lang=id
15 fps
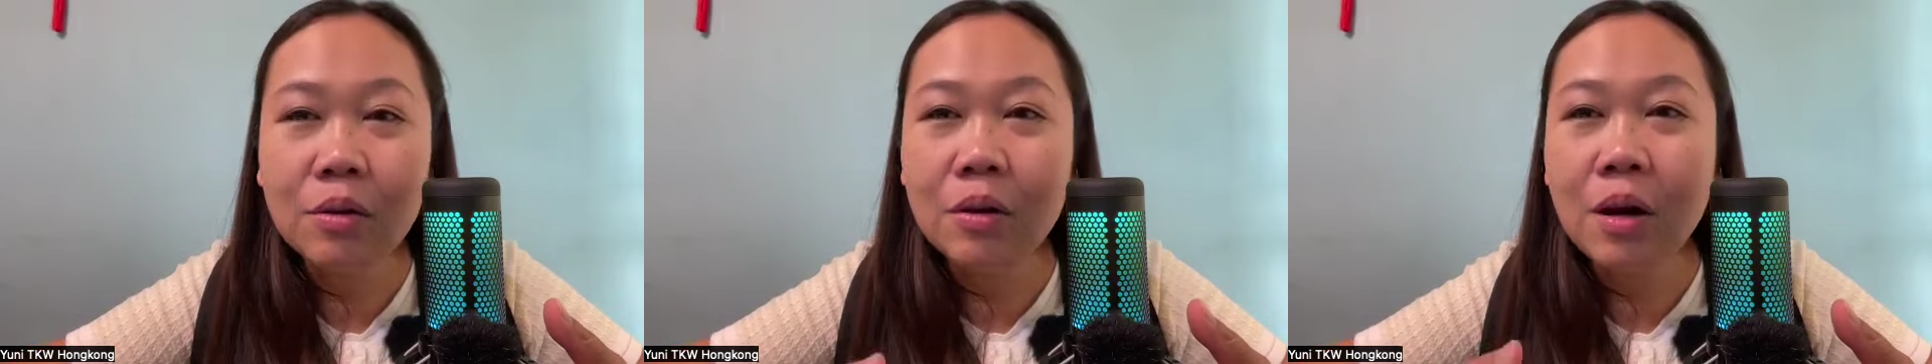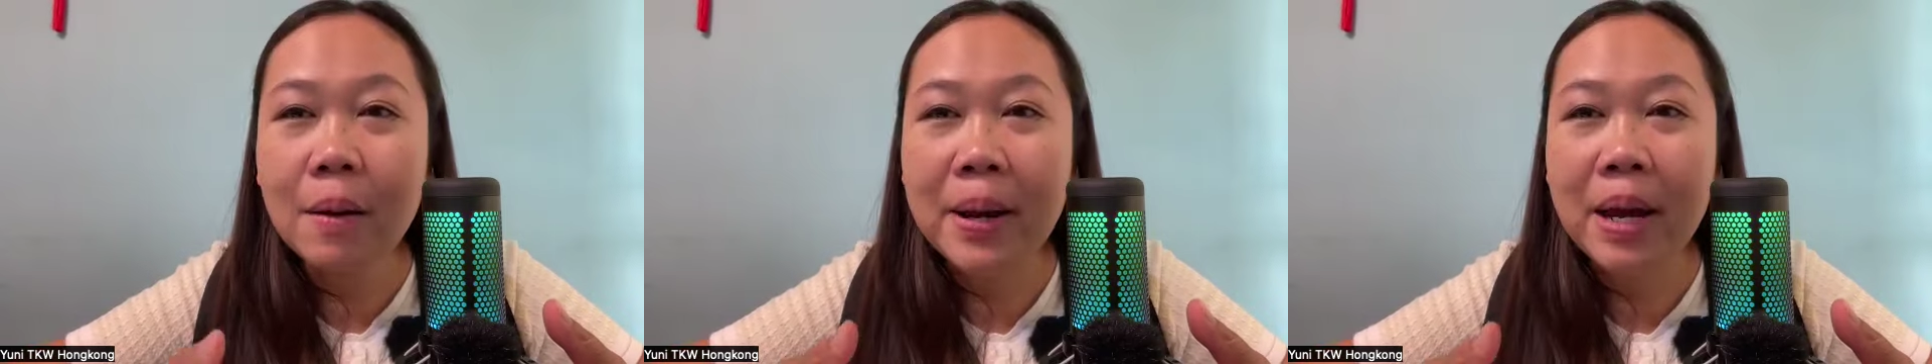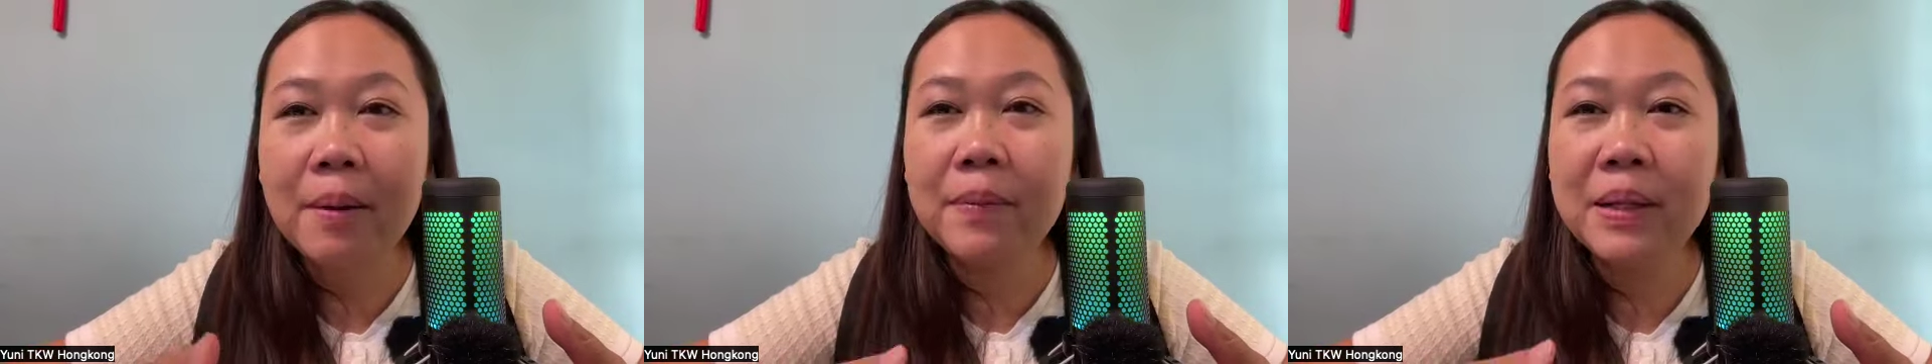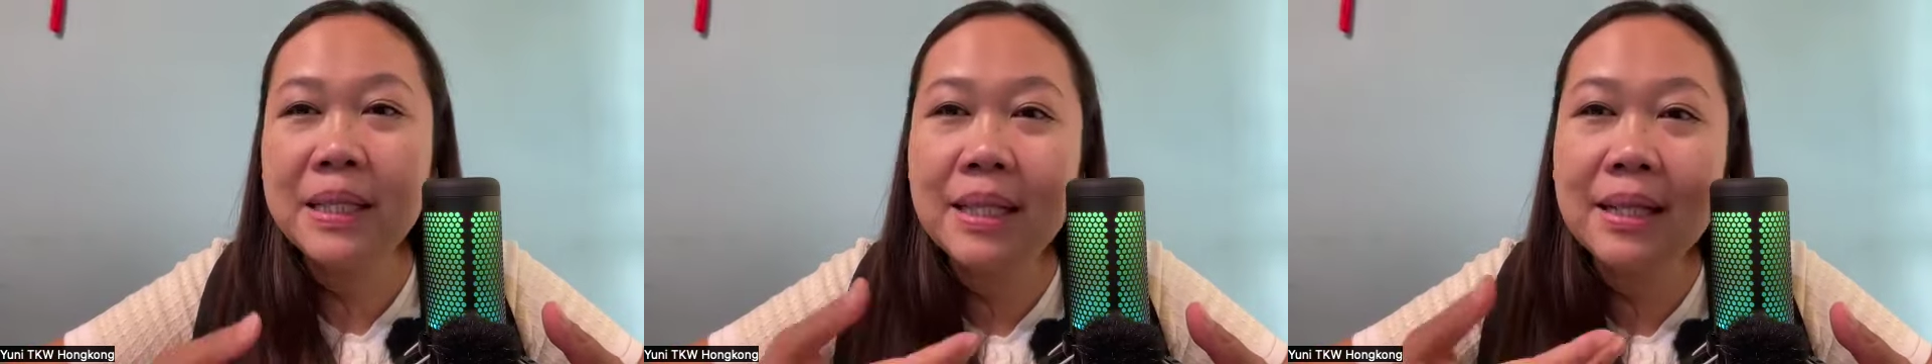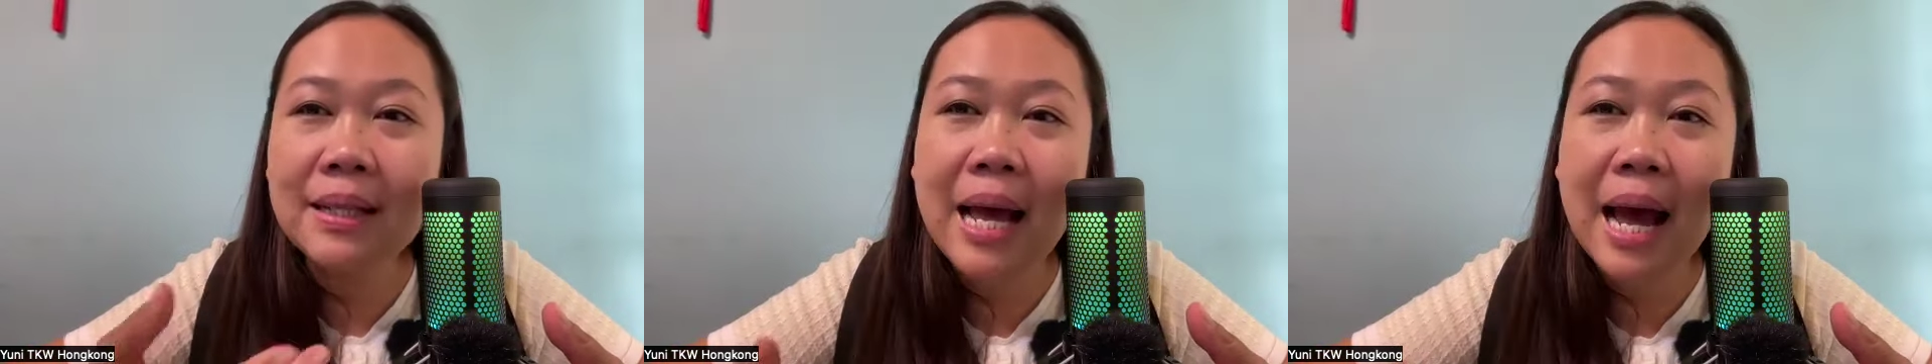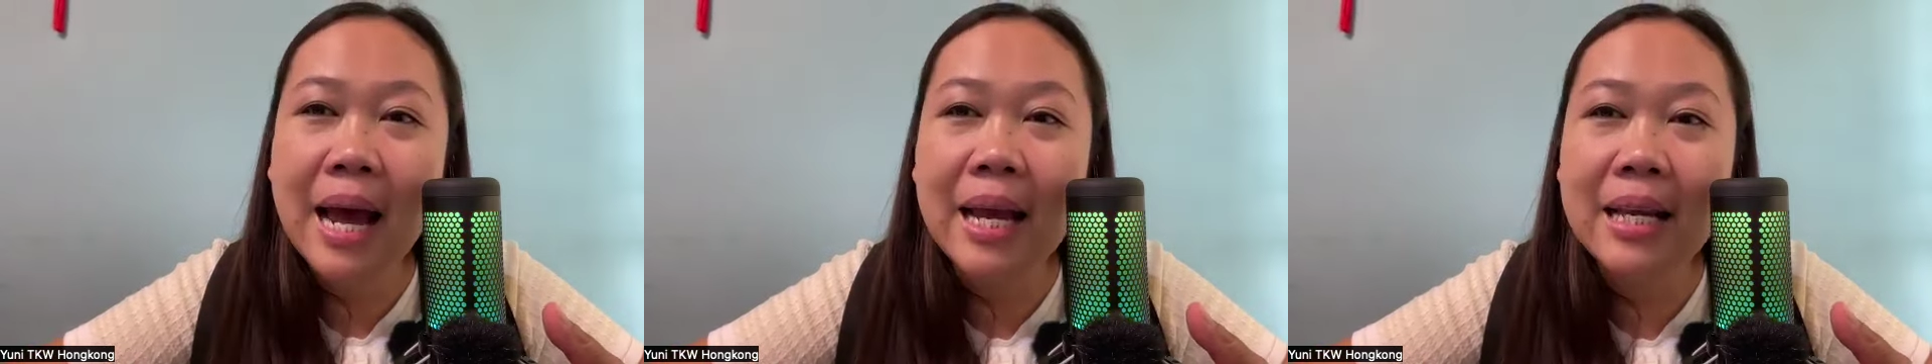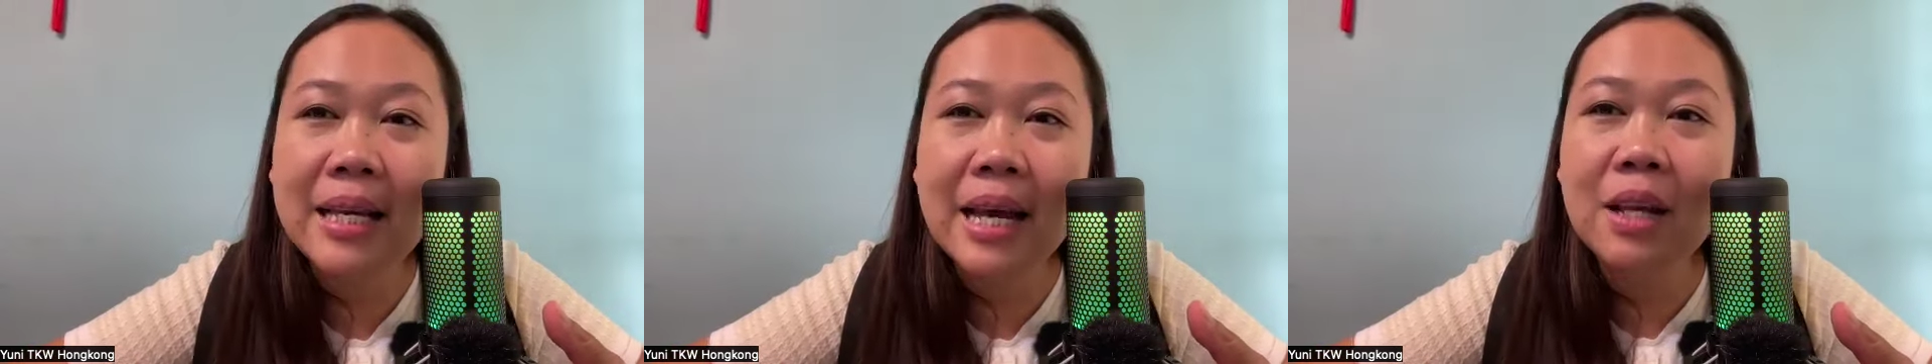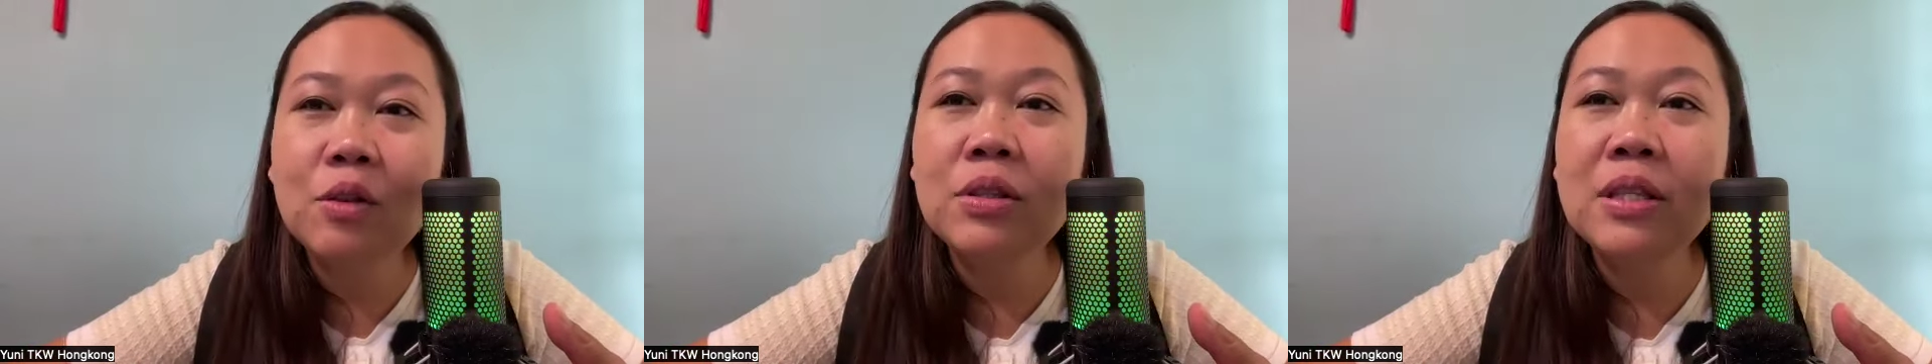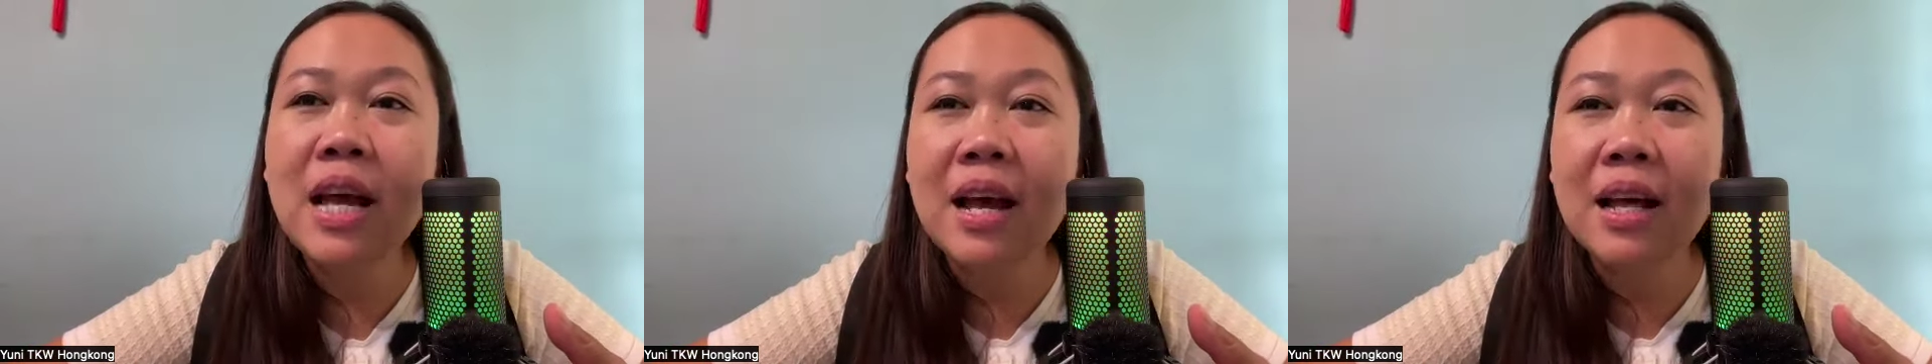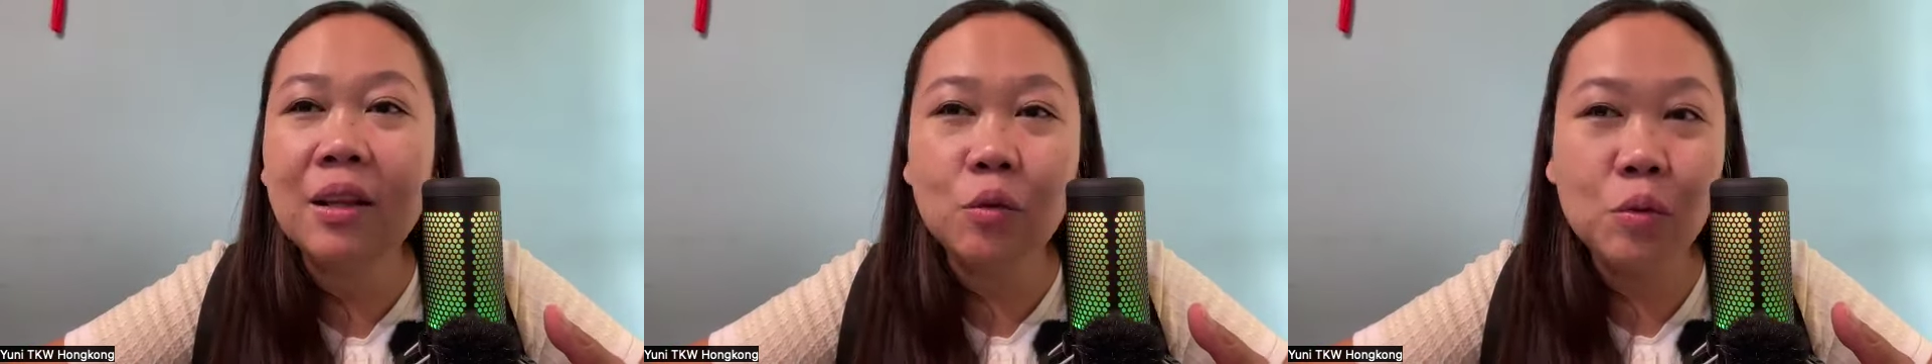apa ya mencintainya itu
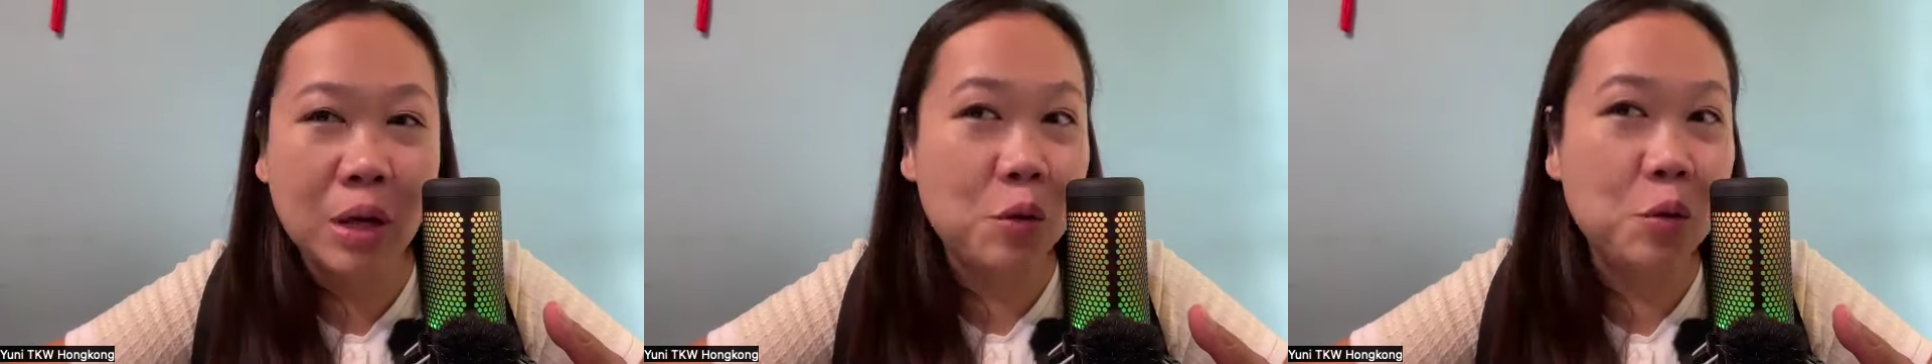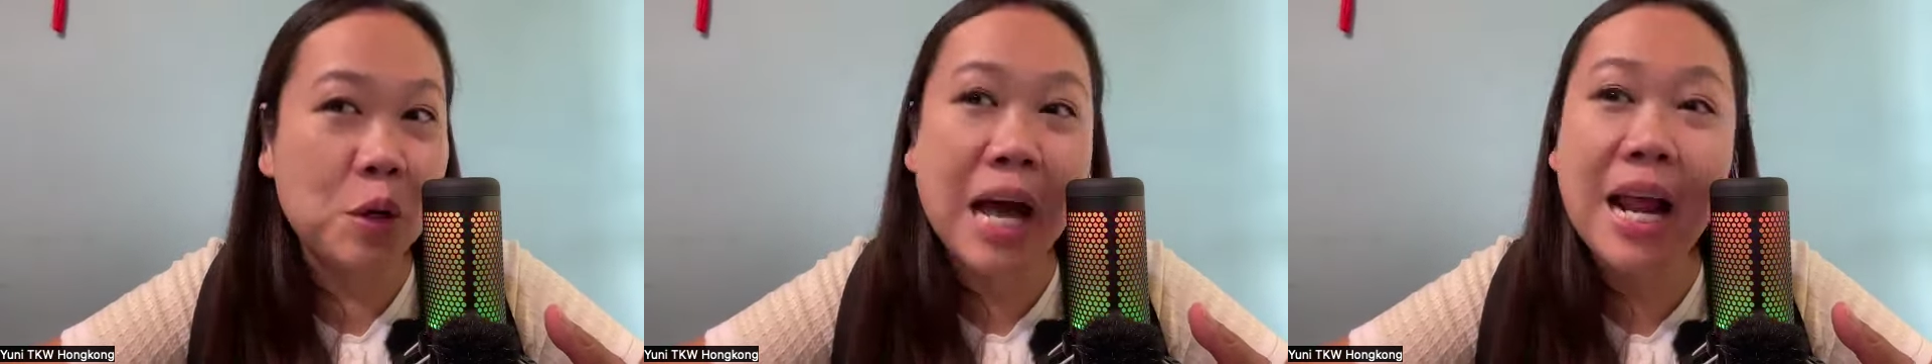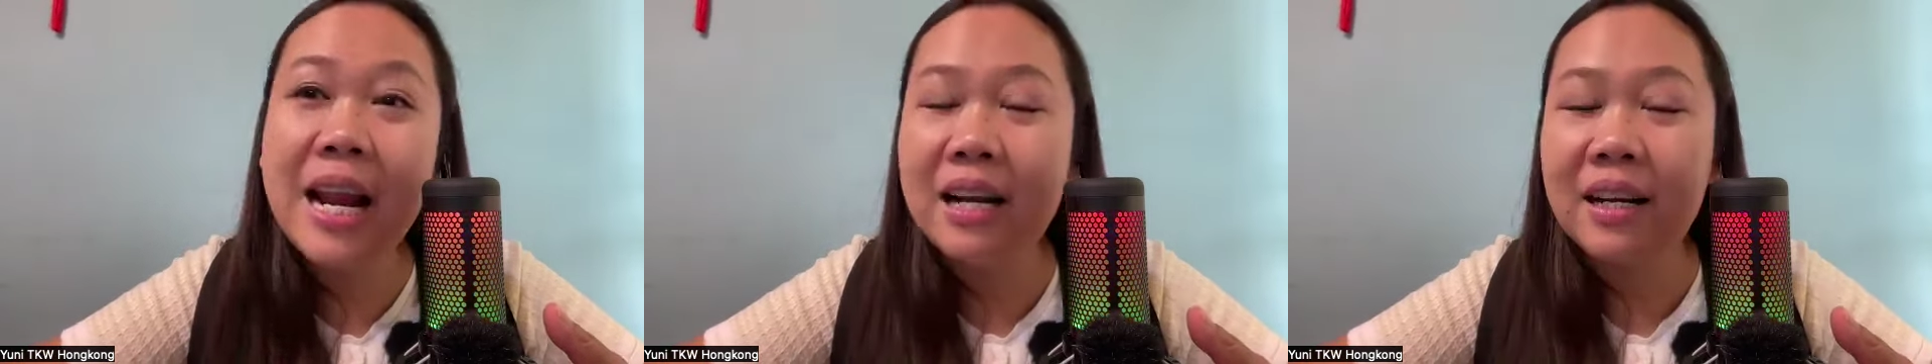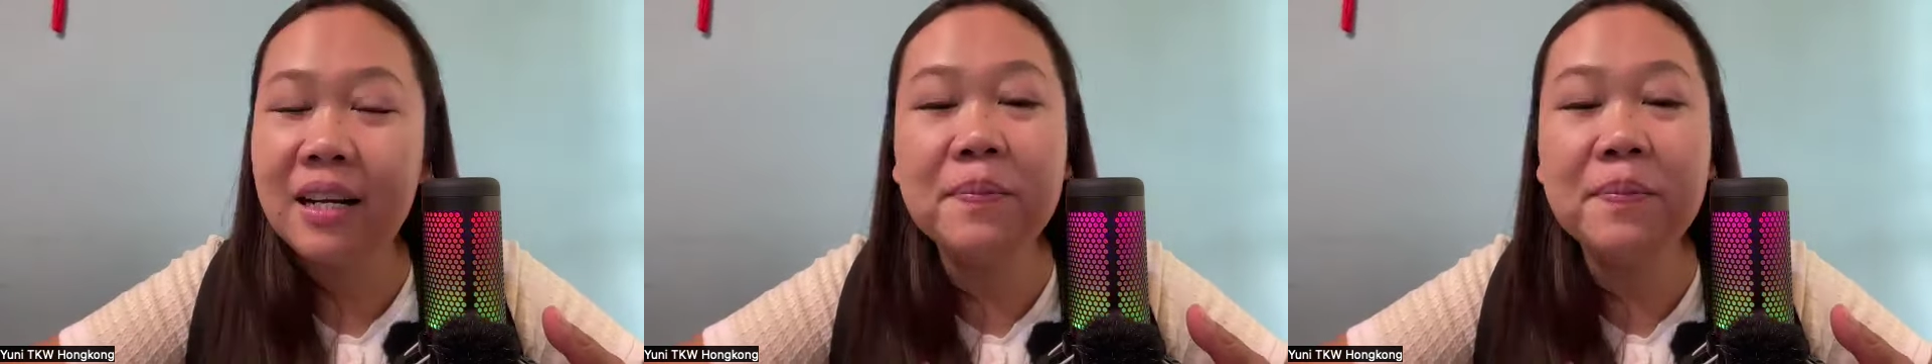sangat ugal-ugalan